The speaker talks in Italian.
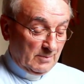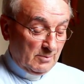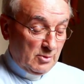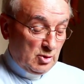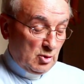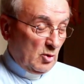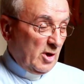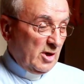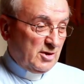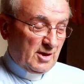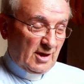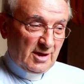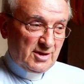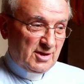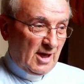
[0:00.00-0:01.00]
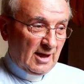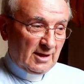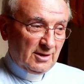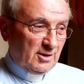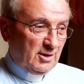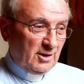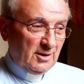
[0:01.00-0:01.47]
bisogna essere
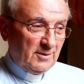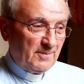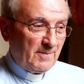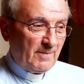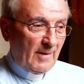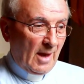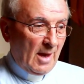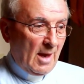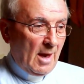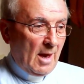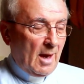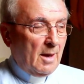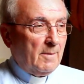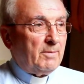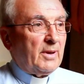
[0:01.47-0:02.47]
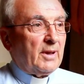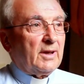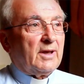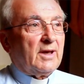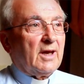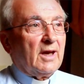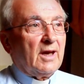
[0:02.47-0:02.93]
santi,
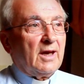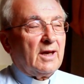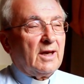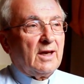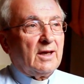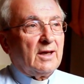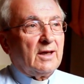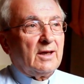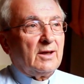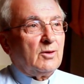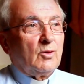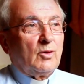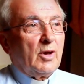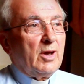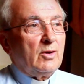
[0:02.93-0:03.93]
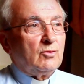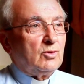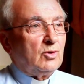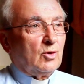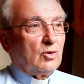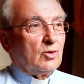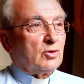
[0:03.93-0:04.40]
perché non è un
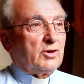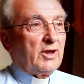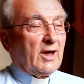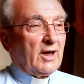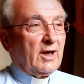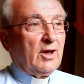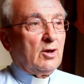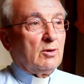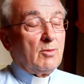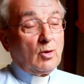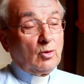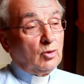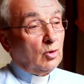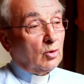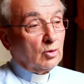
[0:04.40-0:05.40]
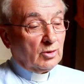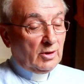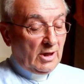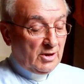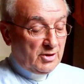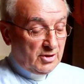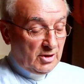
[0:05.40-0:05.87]
dono terreno ma è un dono
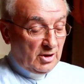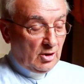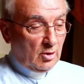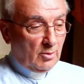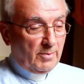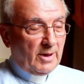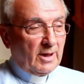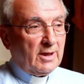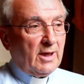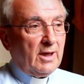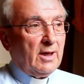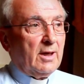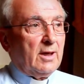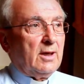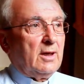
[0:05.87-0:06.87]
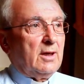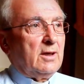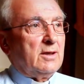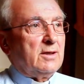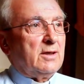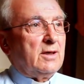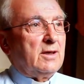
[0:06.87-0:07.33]
del cielo, perché
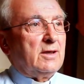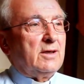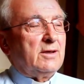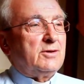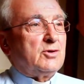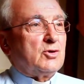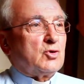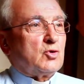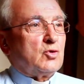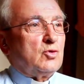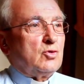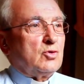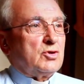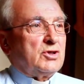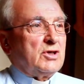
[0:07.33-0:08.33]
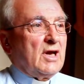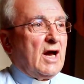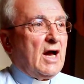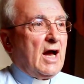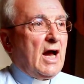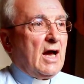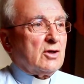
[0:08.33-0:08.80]
eh, Gesù ci
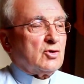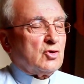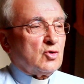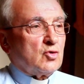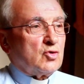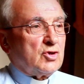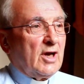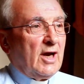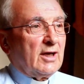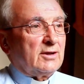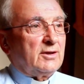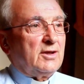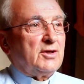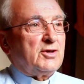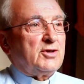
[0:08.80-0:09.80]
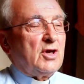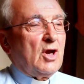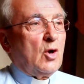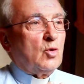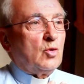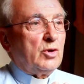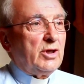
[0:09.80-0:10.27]
ha associati, ci
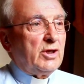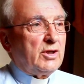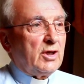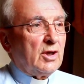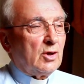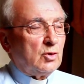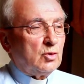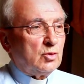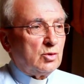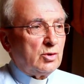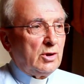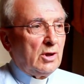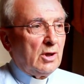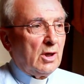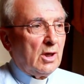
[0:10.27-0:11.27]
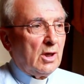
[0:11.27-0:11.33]
ha uniti a Lui,